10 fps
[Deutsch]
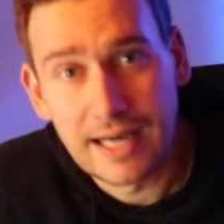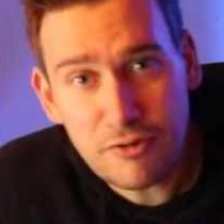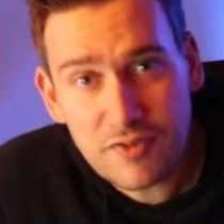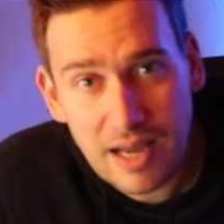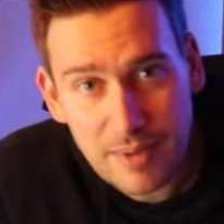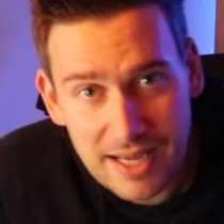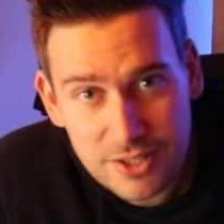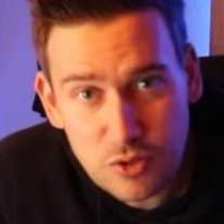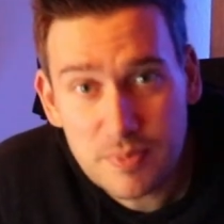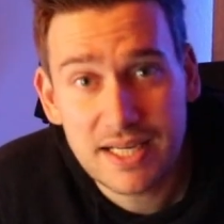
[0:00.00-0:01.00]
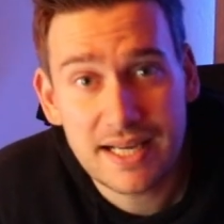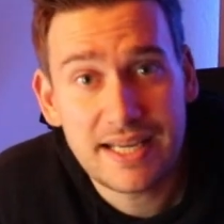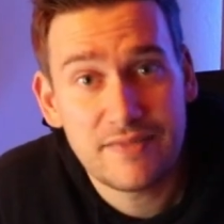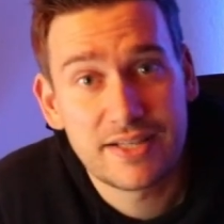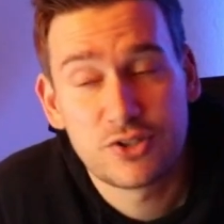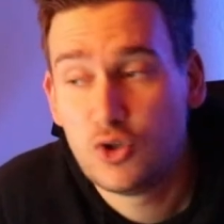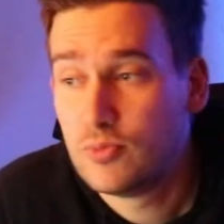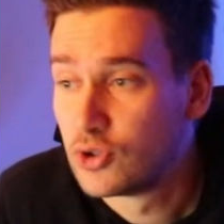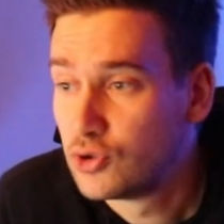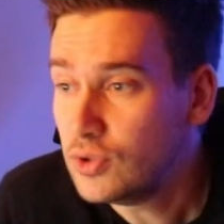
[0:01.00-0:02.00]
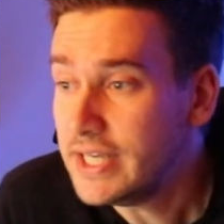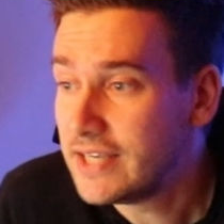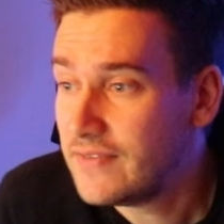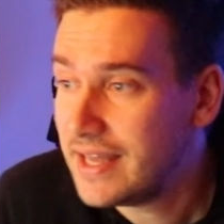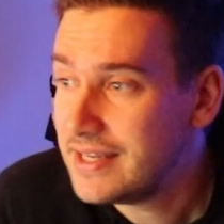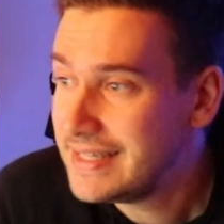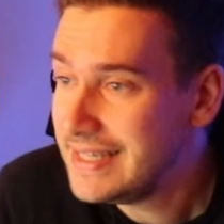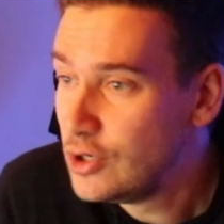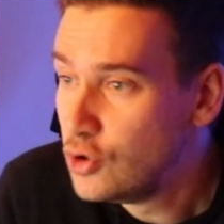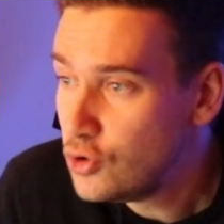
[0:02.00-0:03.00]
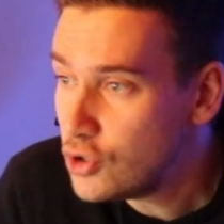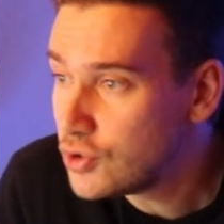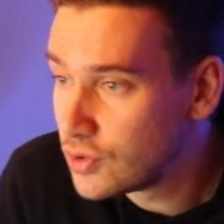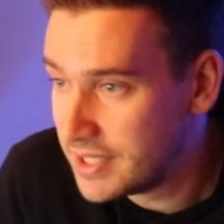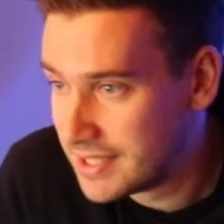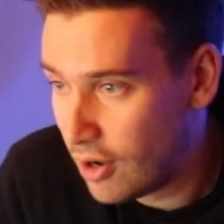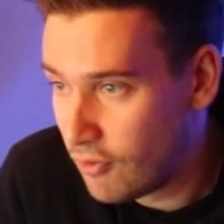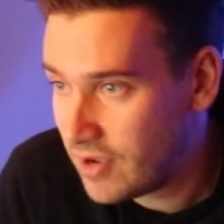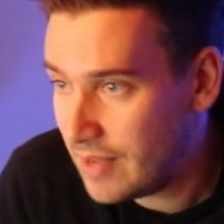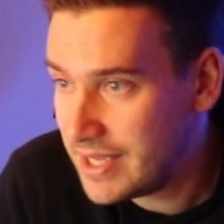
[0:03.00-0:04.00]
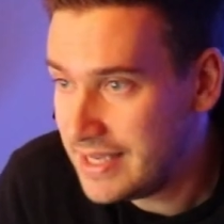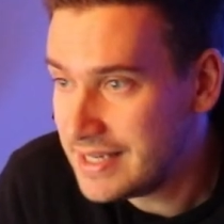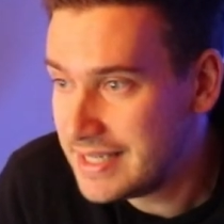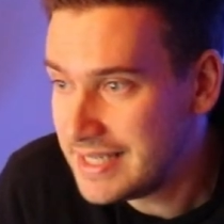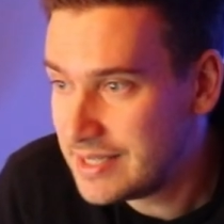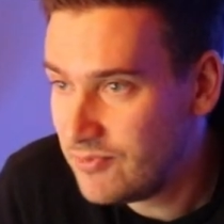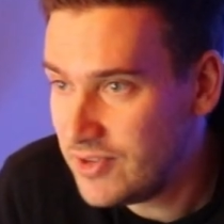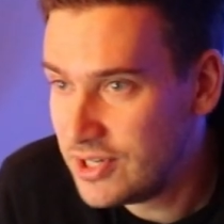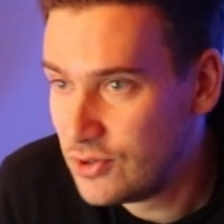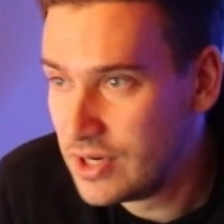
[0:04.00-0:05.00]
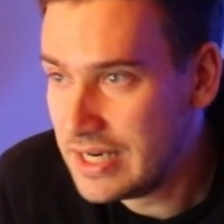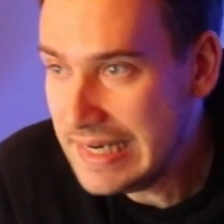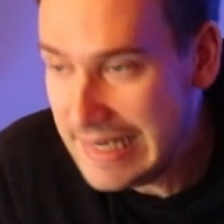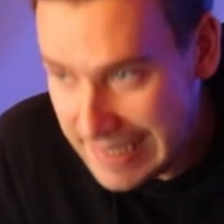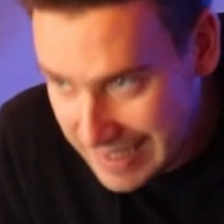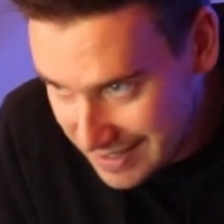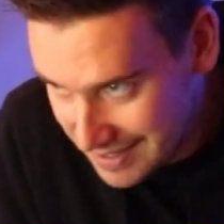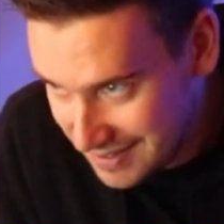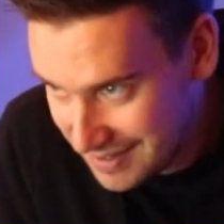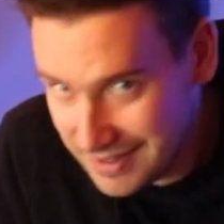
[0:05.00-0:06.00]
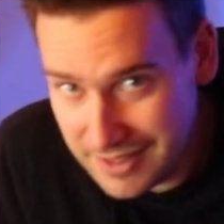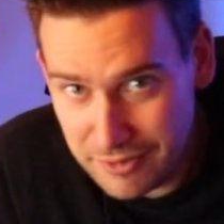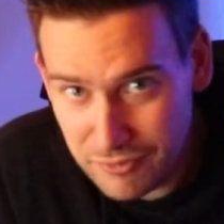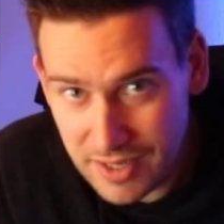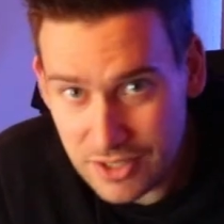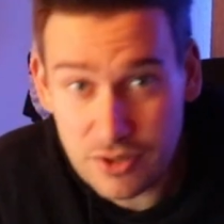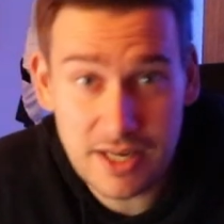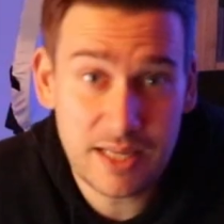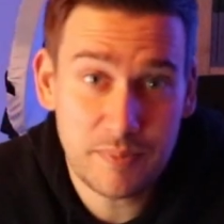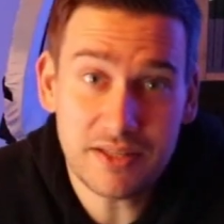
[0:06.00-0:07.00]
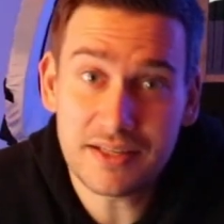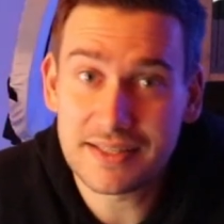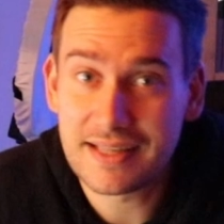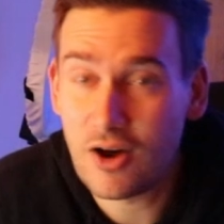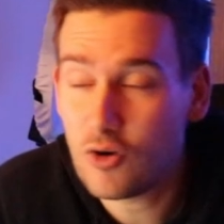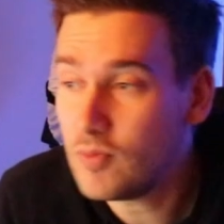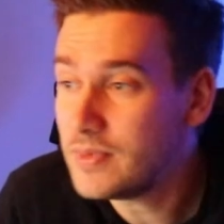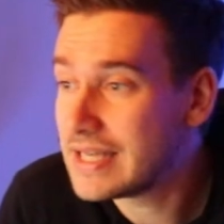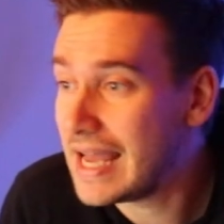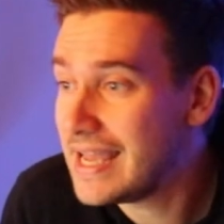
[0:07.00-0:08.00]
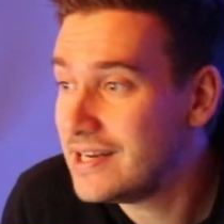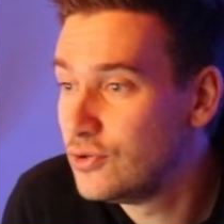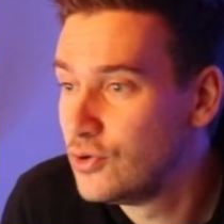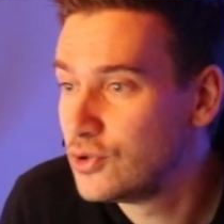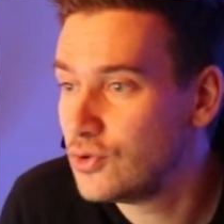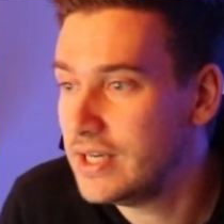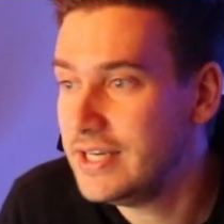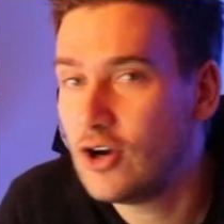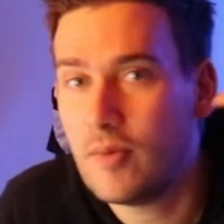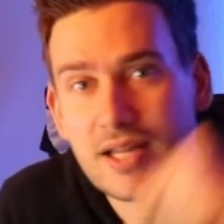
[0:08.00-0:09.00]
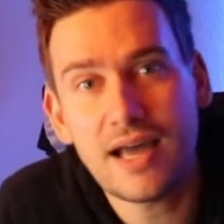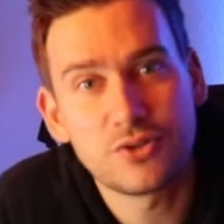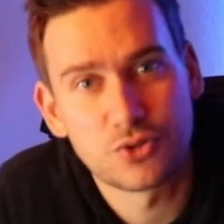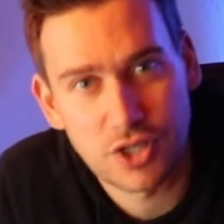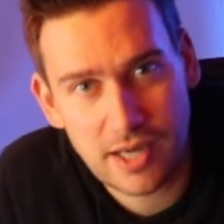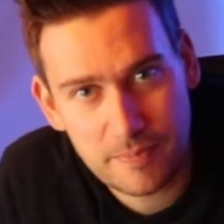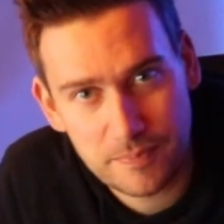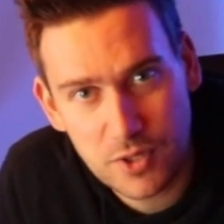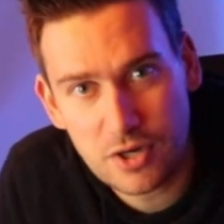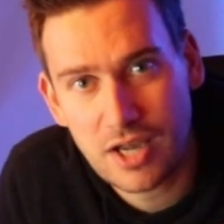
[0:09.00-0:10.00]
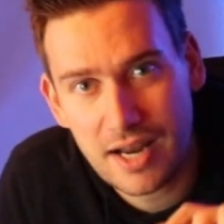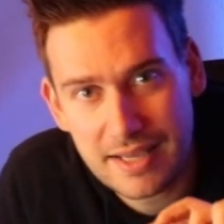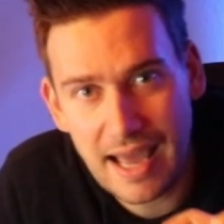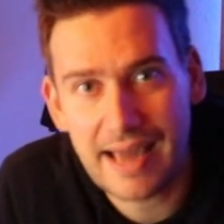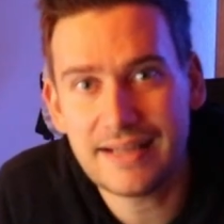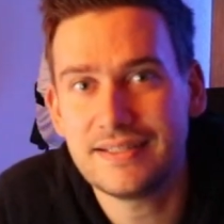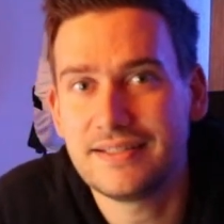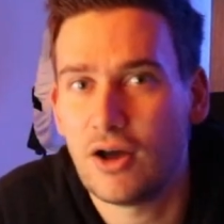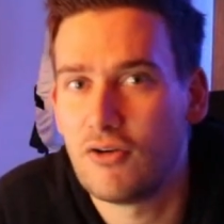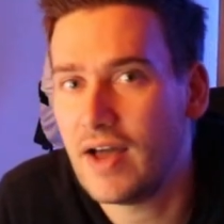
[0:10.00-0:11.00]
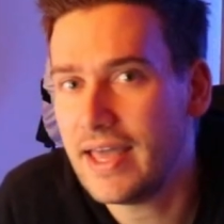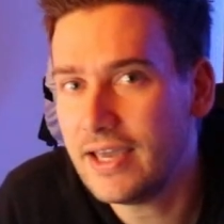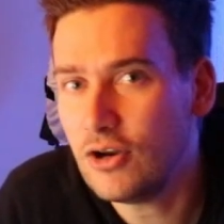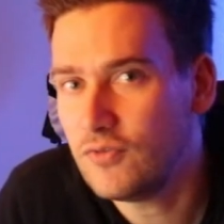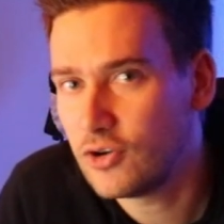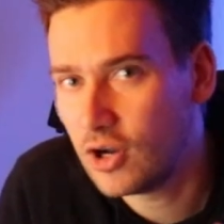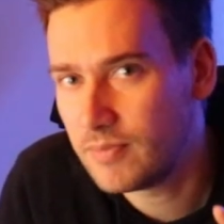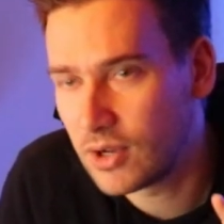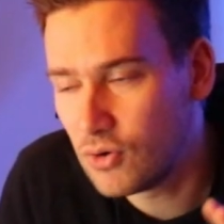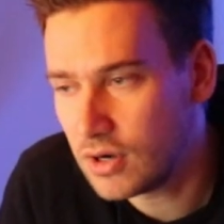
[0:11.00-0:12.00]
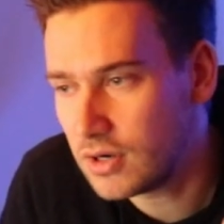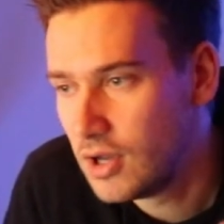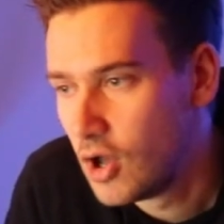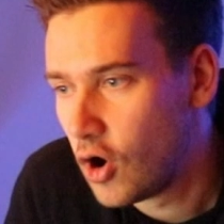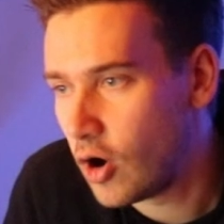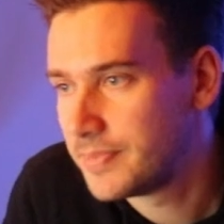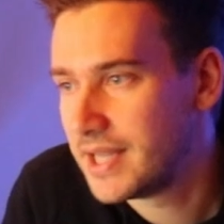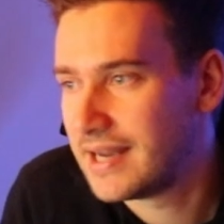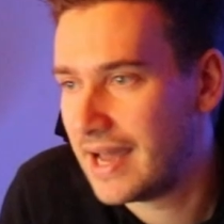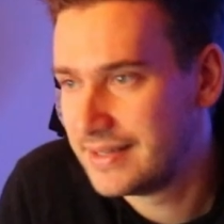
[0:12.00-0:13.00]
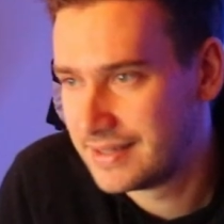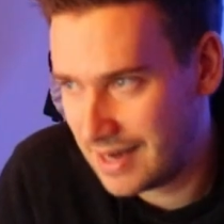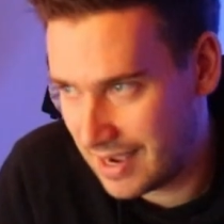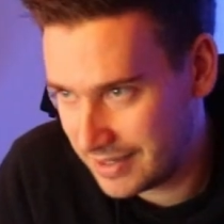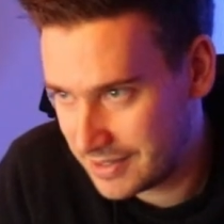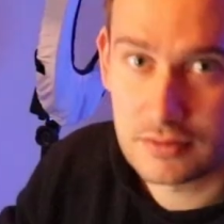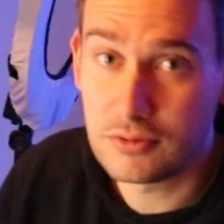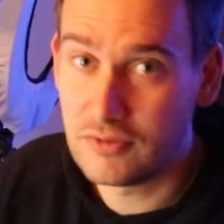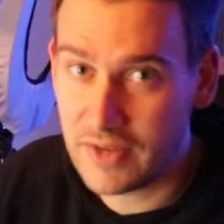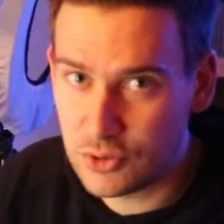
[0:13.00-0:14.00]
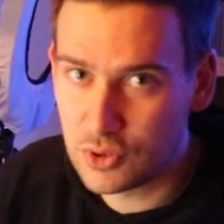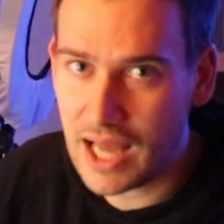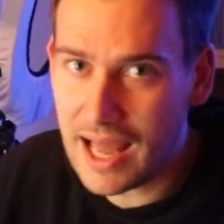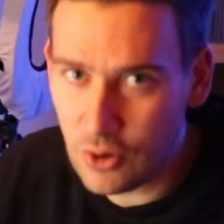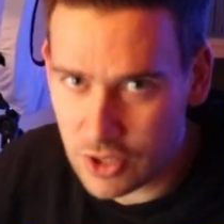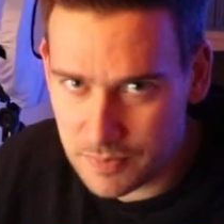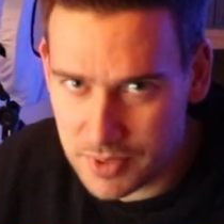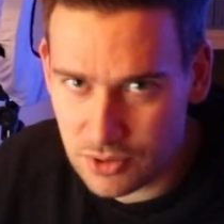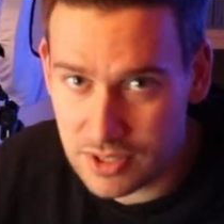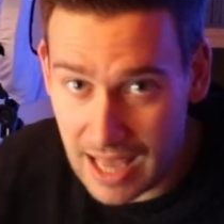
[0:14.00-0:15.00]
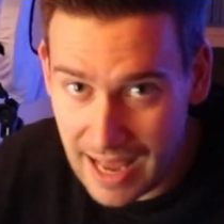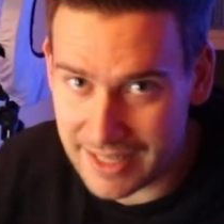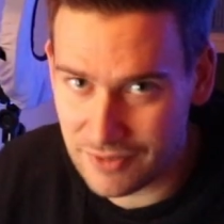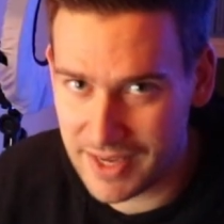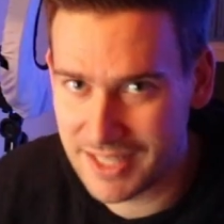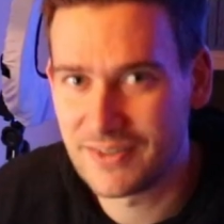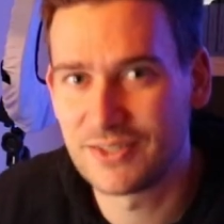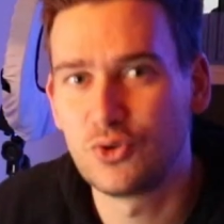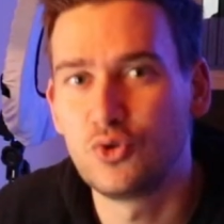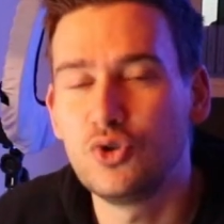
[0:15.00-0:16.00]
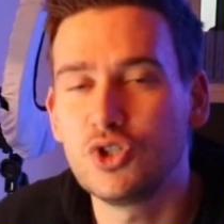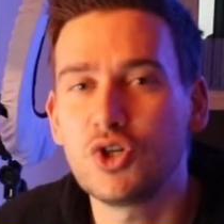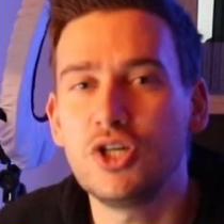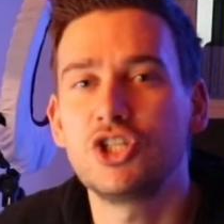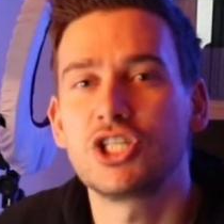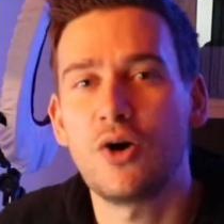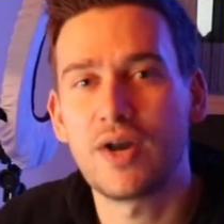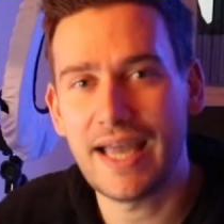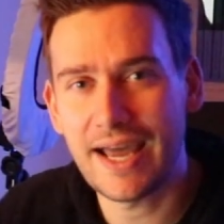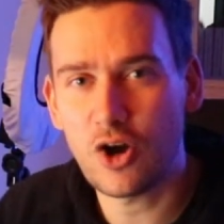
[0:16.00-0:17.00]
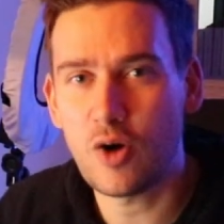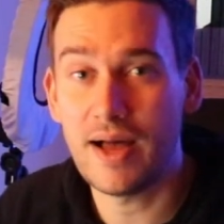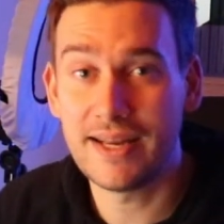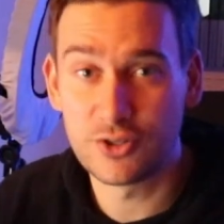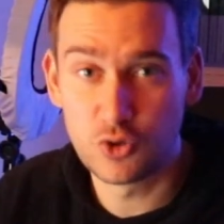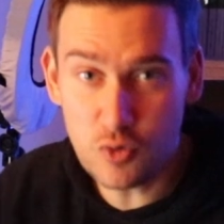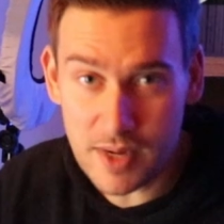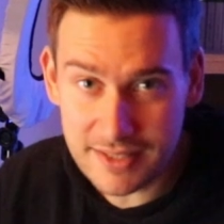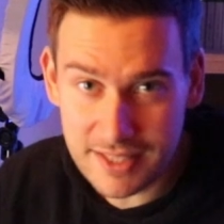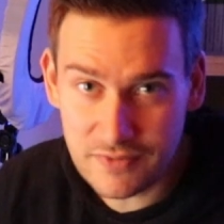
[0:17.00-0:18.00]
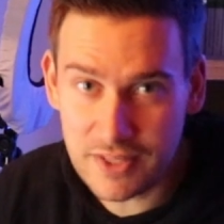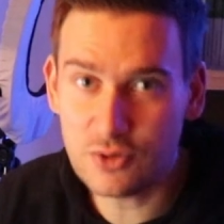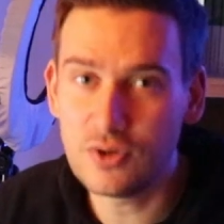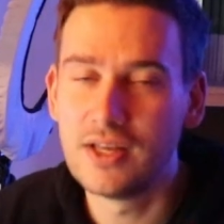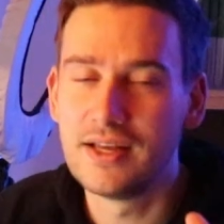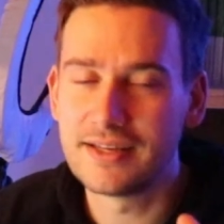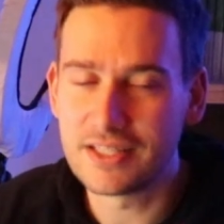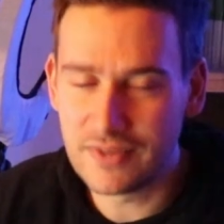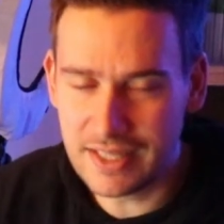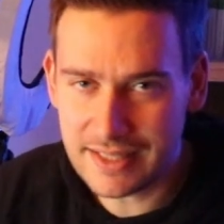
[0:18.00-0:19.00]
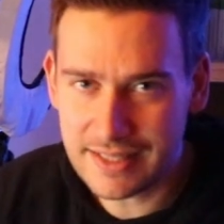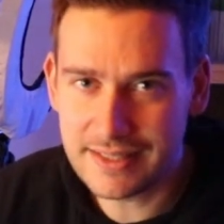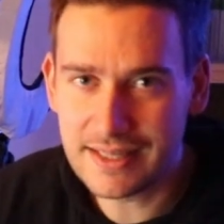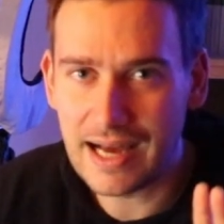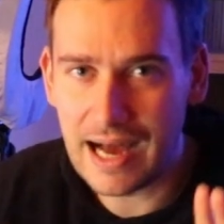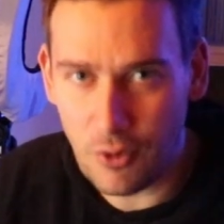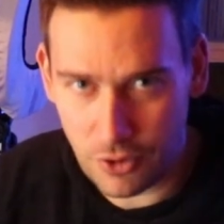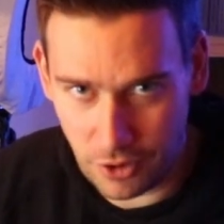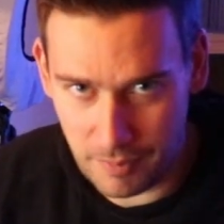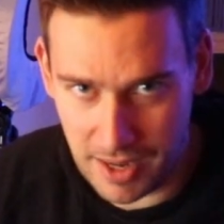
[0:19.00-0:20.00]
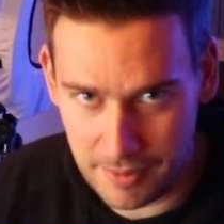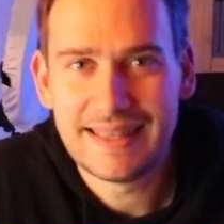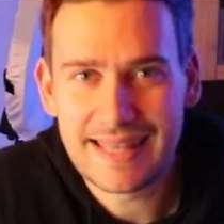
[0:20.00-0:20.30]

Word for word: Aufgabe also, benenne jeweils Typ und Tool. Ich werde die Lösung dieser Aufgabe hier in diesem Video nicht liefern, sondern ich bitte dich darum, deine Lösung in die Kommentare zu schreiben. Dann ne, kann ich einzeln darauf eingehen und wir können mal gucken, ob das alles klar geht. Und wenn du total lost bist und gar nicht weißt, was du tun sollst, schau gerne nochmal in das Übersichtsvideo, das verlinke ich dir auch nochmal.